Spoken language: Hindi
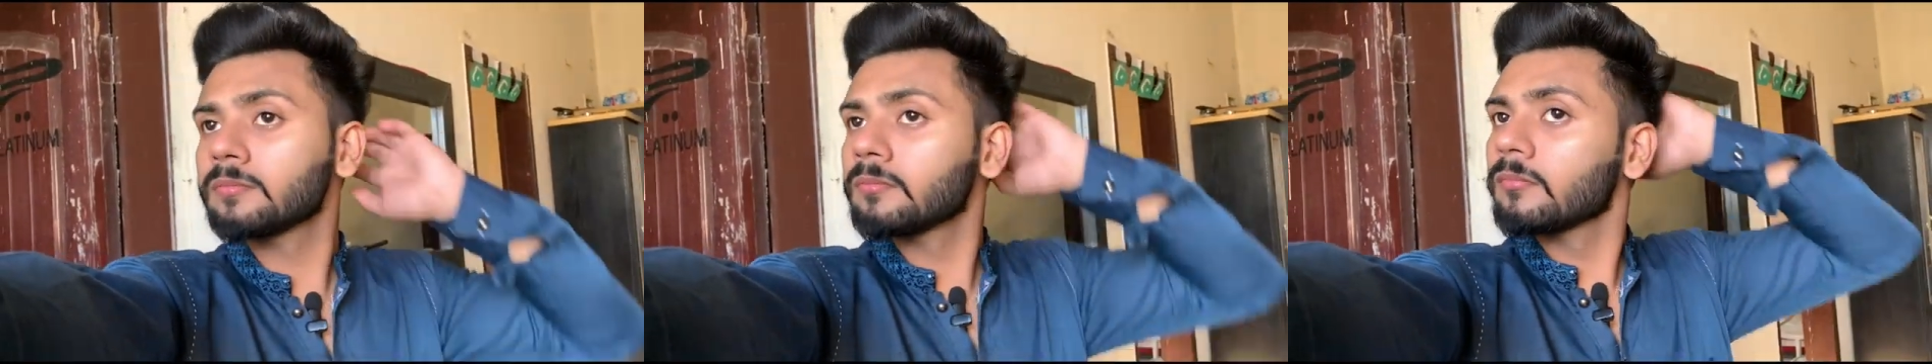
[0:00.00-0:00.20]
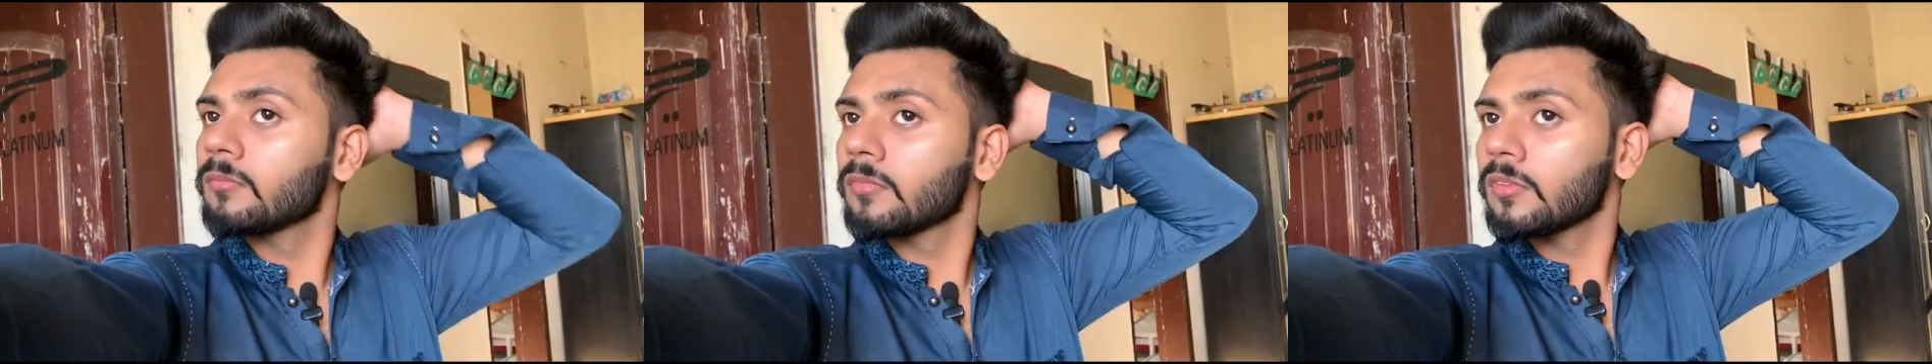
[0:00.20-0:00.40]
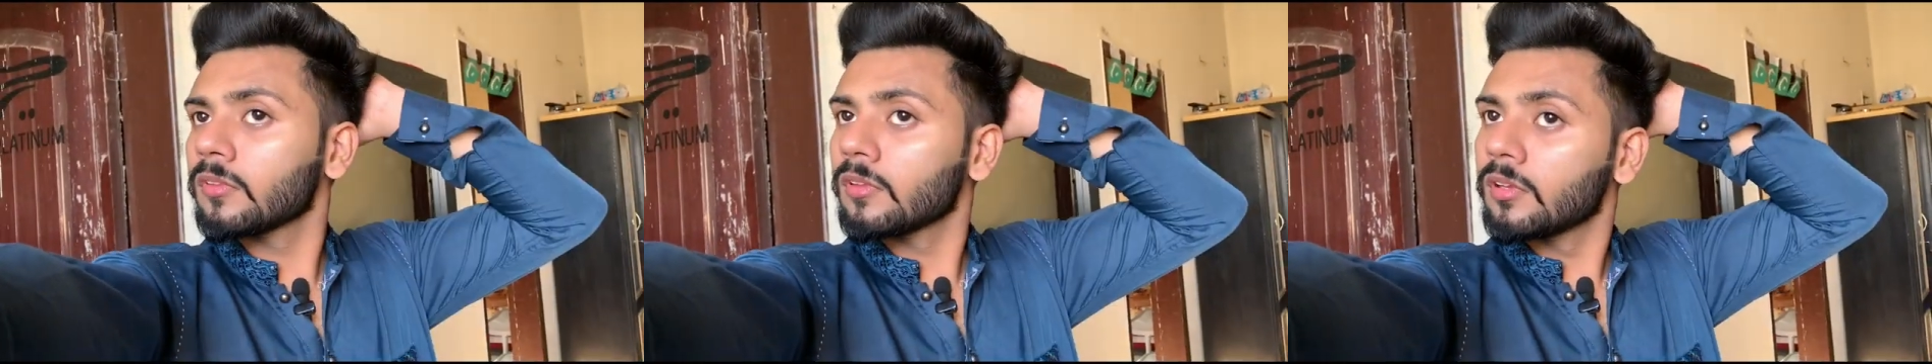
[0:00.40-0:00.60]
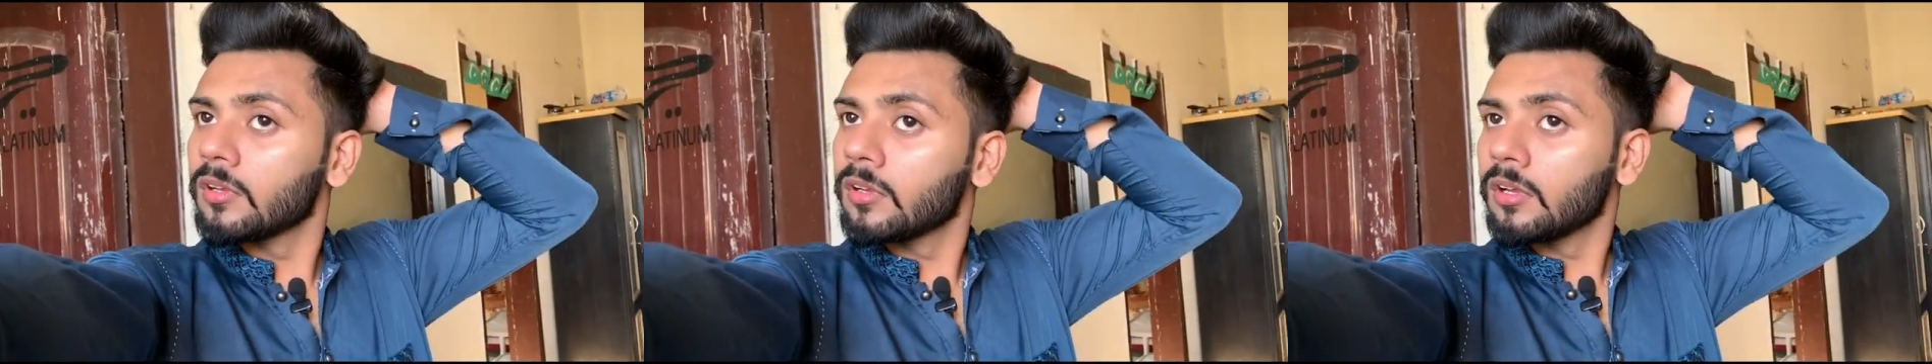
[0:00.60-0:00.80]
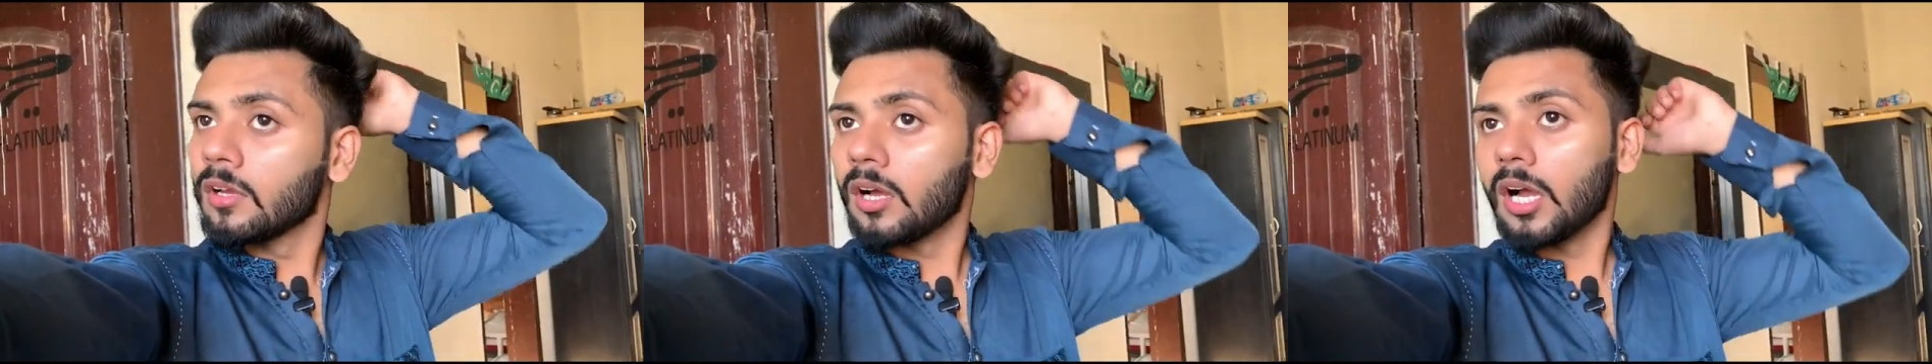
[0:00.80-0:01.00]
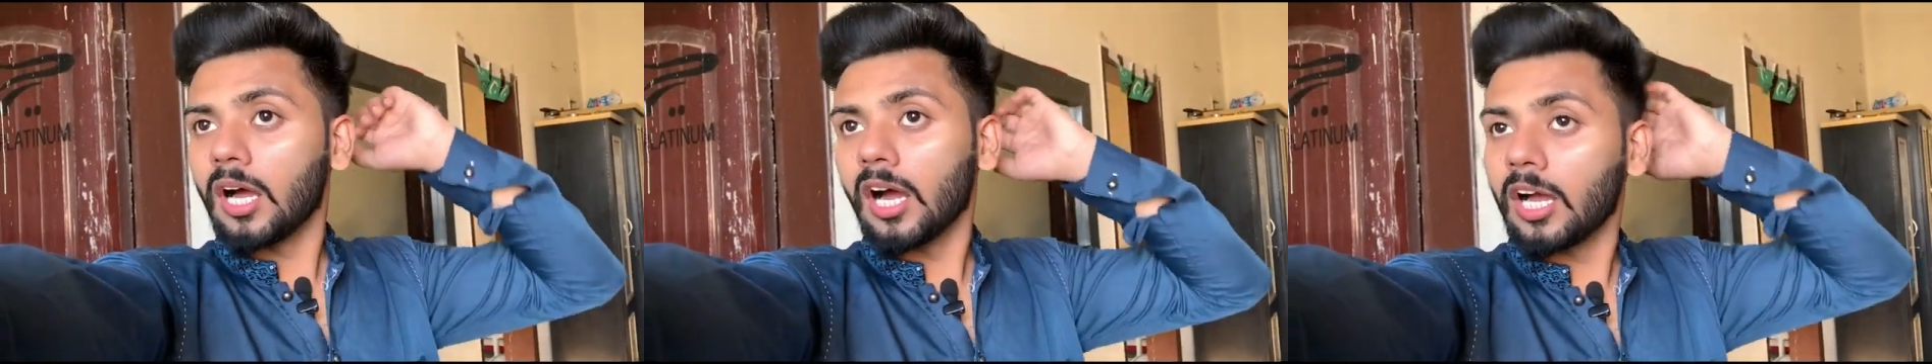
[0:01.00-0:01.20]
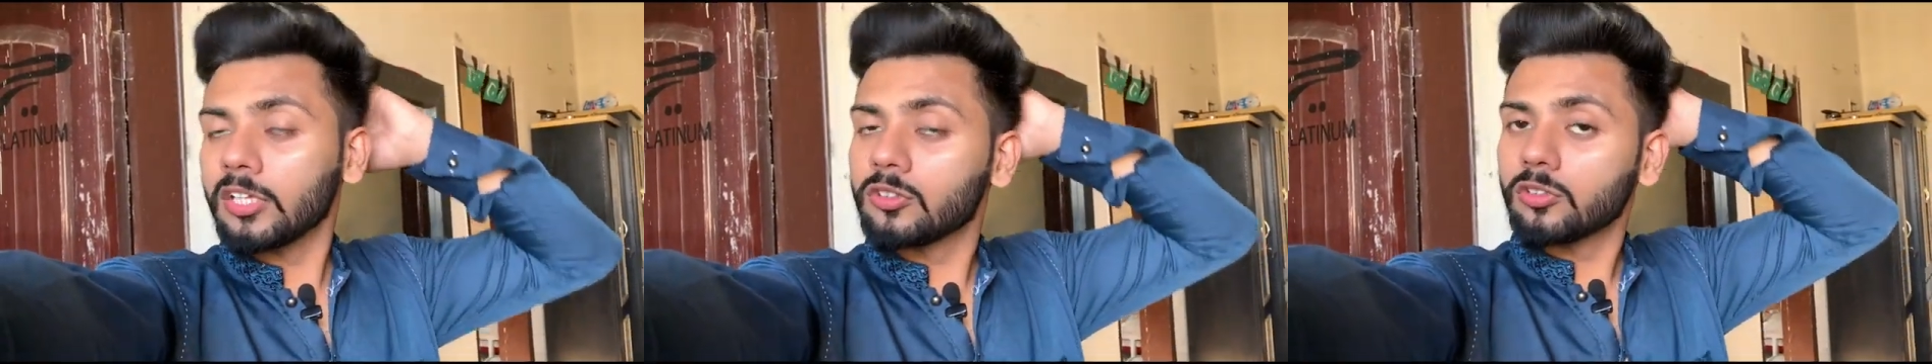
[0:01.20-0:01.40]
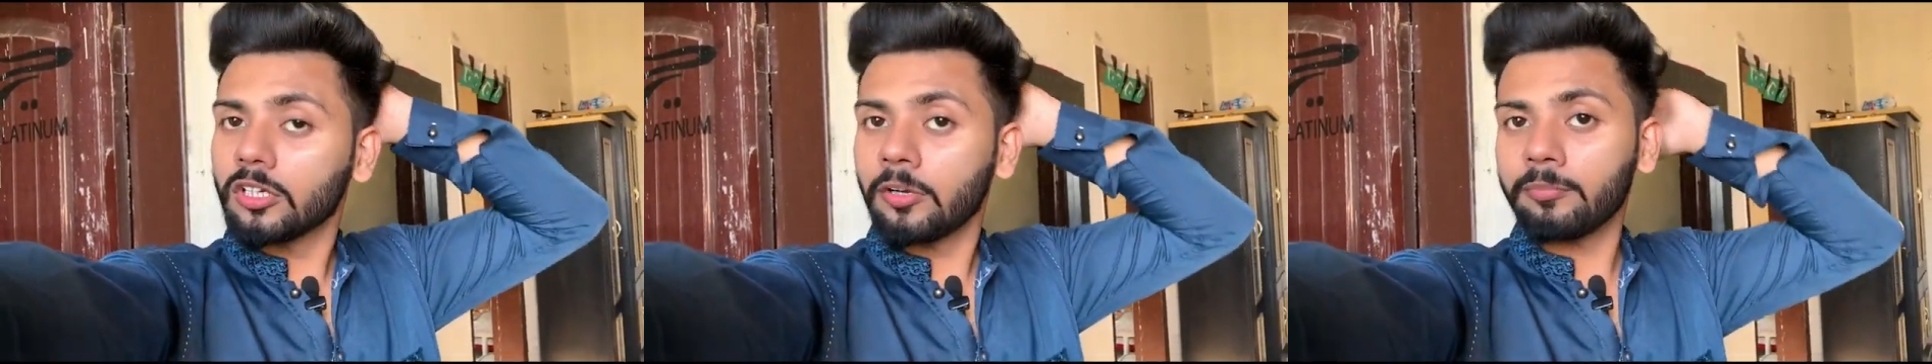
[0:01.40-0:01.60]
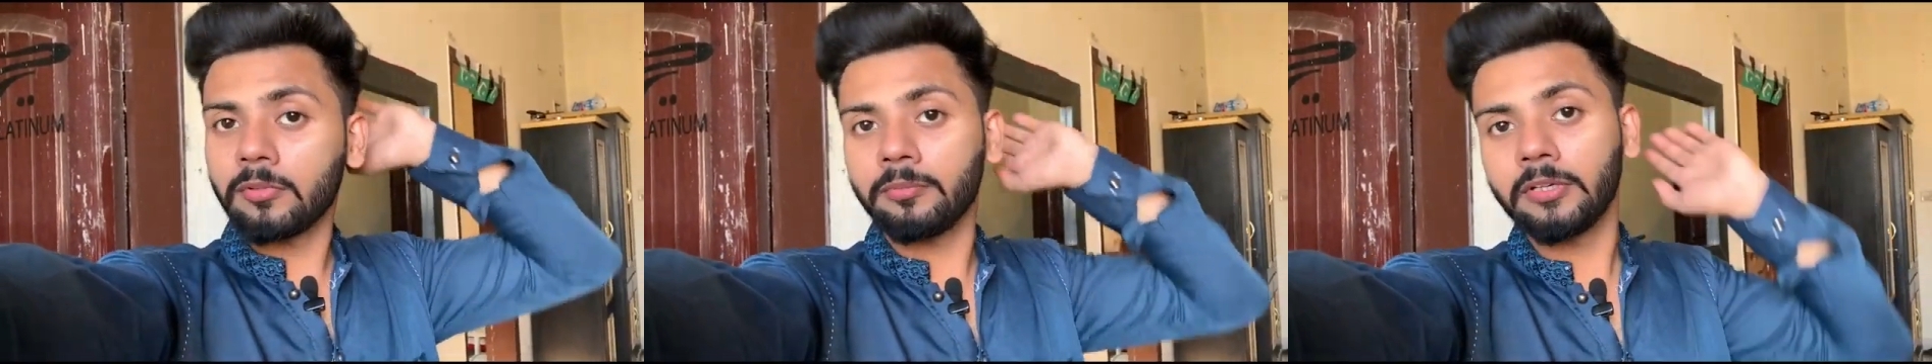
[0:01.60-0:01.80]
आज जो है हमें